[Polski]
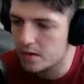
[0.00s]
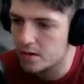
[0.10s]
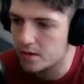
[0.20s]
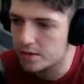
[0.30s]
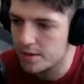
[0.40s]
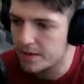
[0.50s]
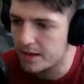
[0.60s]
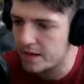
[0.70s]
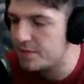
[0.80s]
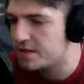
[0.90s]
Dobra,
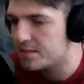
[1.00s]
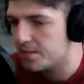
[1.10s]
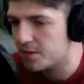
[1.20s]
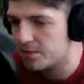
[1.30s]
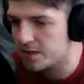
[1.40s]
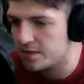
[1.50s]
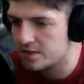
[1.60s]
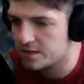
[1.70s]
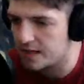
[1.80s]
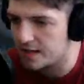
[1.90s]
najemnicy porobieni
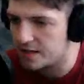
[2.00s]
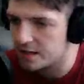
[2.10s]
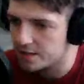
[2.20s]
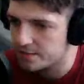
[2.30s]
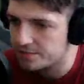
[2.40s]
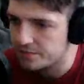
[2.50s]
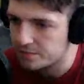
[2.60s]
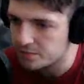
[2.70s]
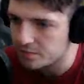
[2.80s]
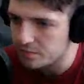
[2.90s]
zostali.
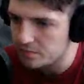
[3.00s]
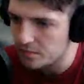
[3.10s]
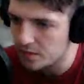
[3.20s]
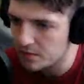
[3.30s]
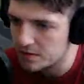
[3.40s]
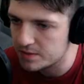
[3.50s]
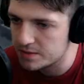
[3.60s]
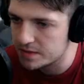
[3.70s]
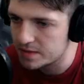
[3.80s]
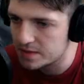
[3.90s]
My sobie
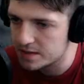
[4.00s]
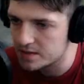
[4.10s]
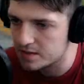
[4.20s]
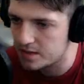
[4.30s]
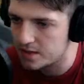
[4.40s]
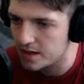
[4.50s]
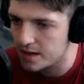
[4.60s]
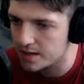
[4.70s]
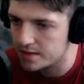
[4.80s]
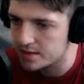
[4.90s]
za ten czas... O
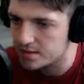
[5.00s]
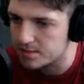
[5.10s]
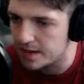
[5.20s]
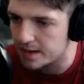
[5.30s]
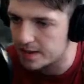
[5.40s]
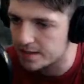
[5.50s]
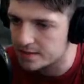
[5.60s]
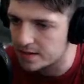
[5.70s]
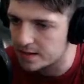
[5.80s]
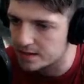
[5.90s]
Jezus Maria, teraz
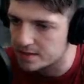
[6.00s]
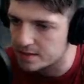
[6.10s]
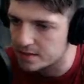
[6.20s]
ster jeszcze.